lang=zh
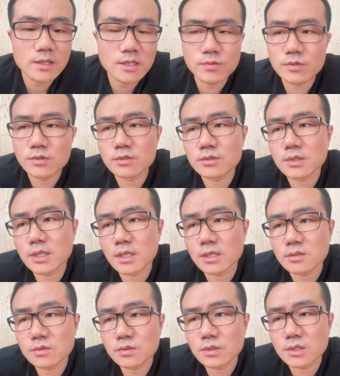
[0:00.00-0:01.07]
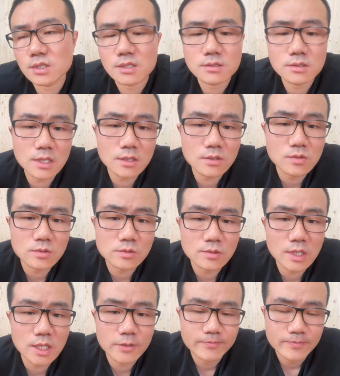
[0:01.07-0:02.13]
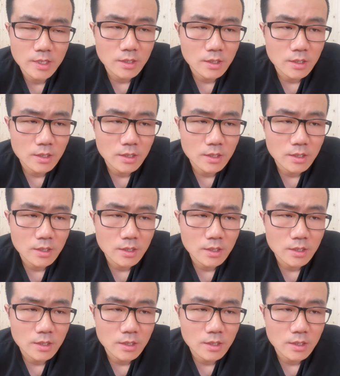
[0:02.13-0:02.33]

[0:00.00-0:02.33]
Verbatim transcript: 你比如说类似于体制内的工作呀，